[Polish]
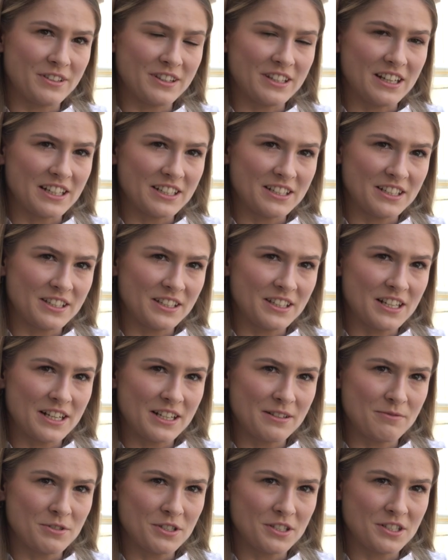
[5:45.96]
wydarzyć i
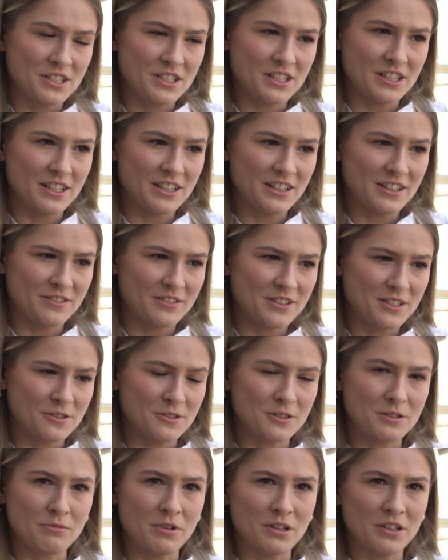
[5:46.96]
nagle może ci się
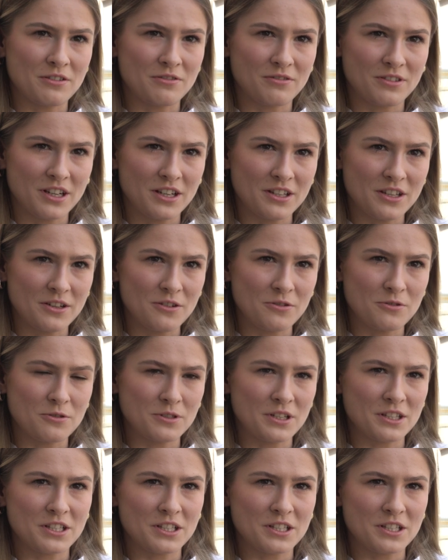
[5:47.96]
wszystko zmienić w treningu,